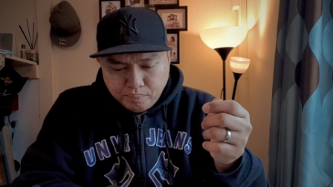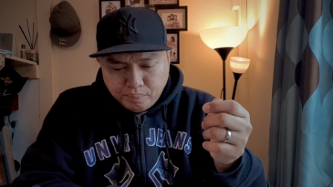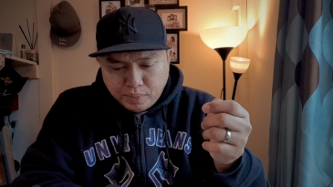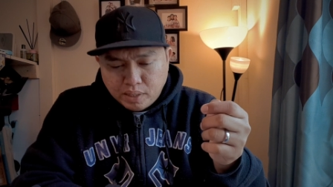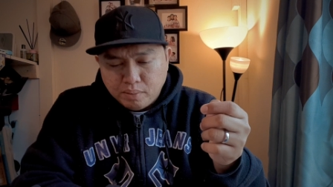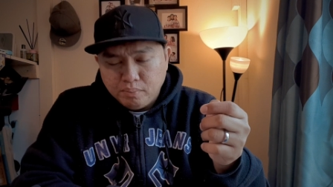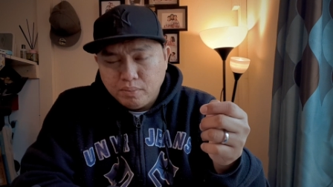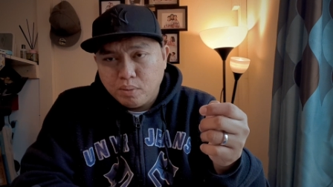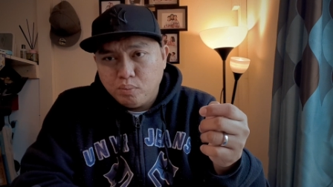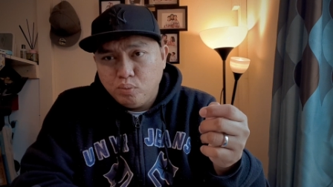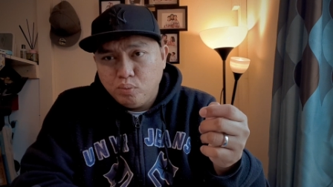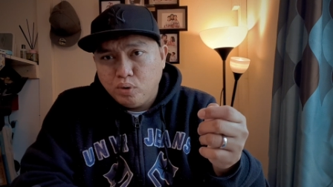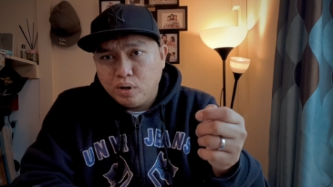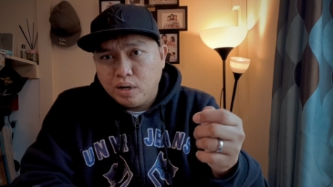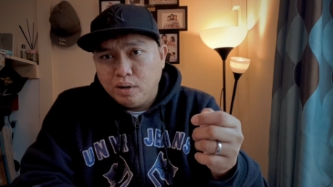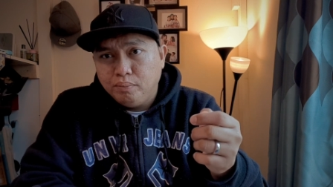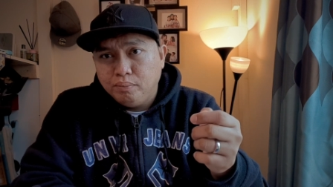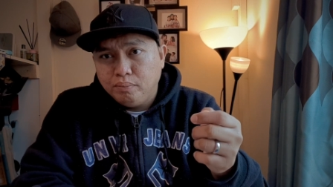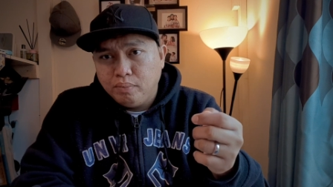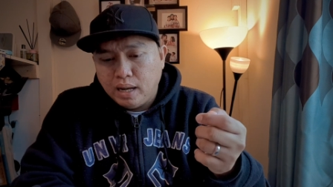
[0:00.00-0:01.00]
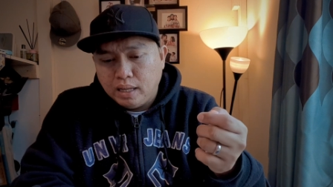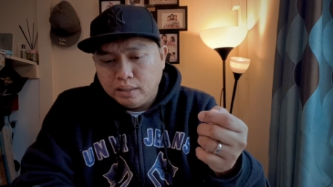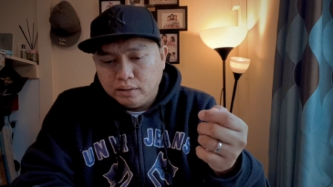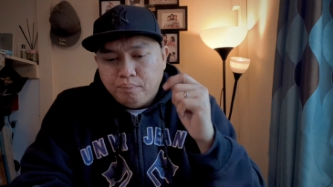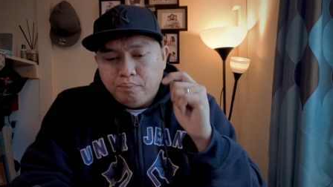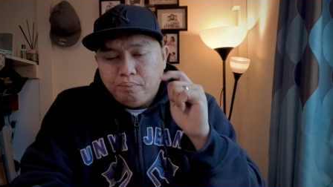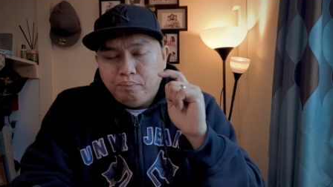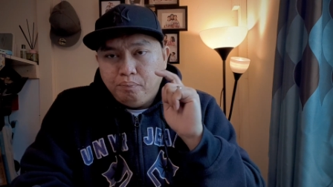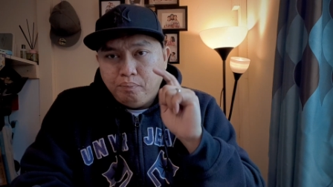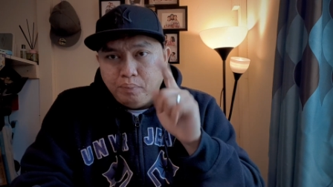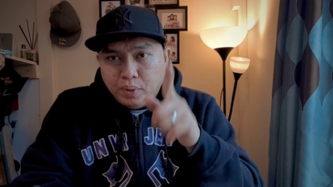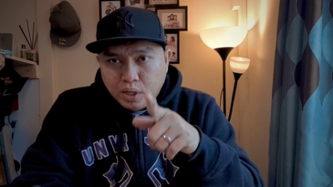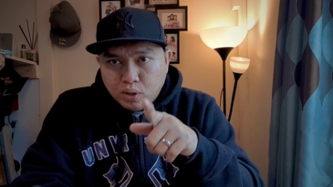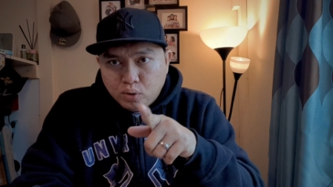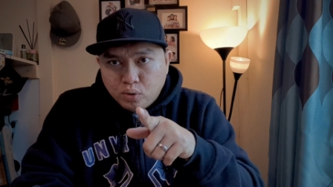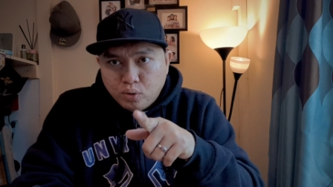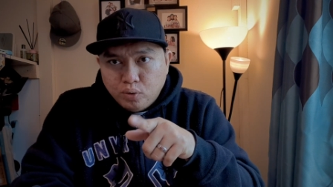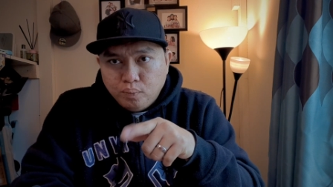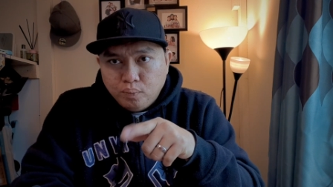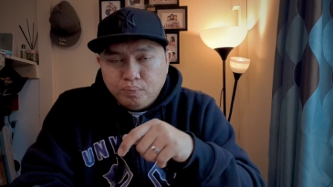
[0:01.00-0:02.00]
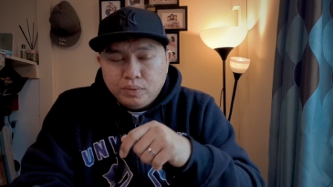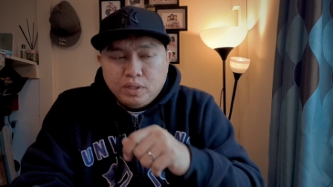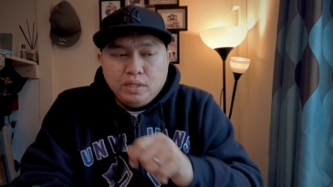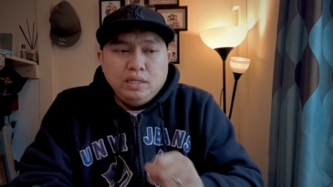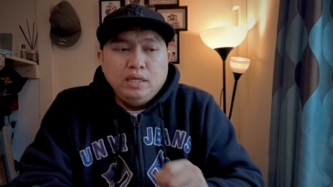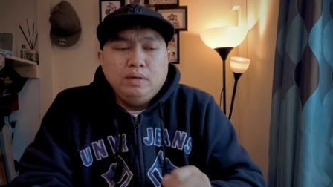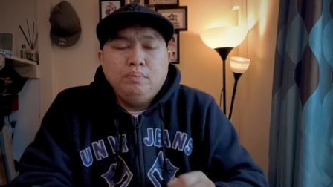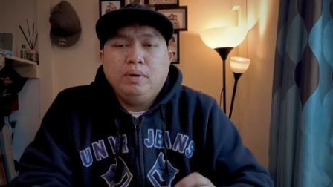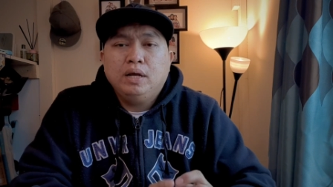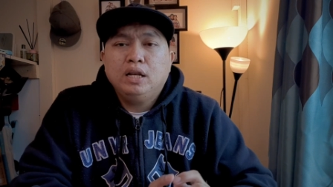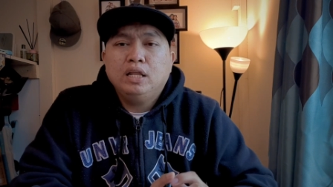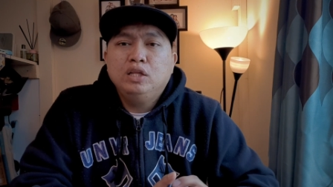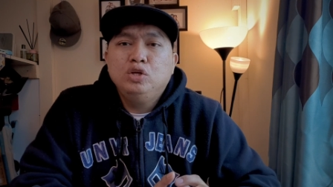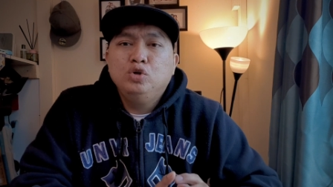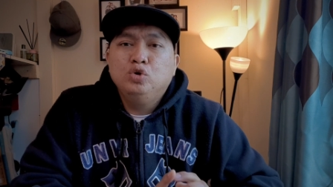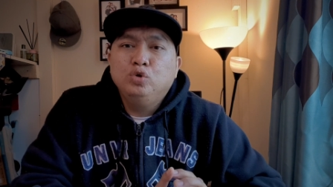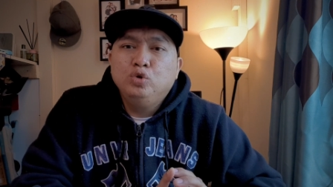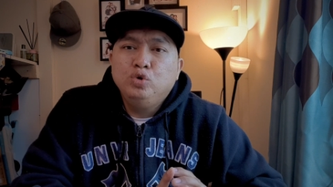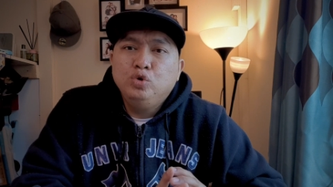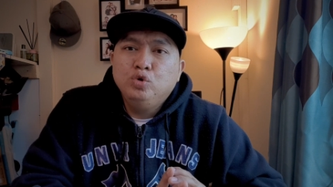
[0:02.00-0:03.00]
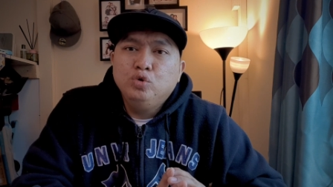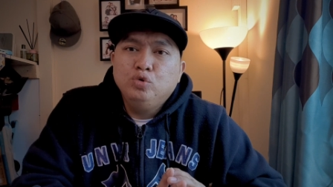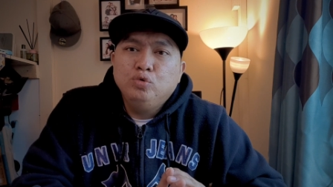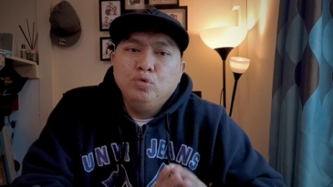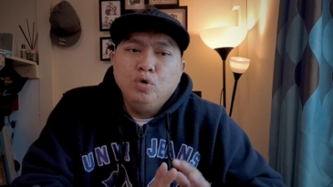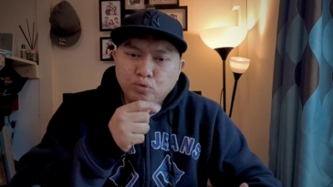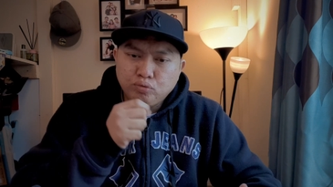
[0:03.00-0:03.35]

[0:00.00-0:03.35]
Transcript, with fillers: para magmukhang flat. Pero hindi pa rin yun yung,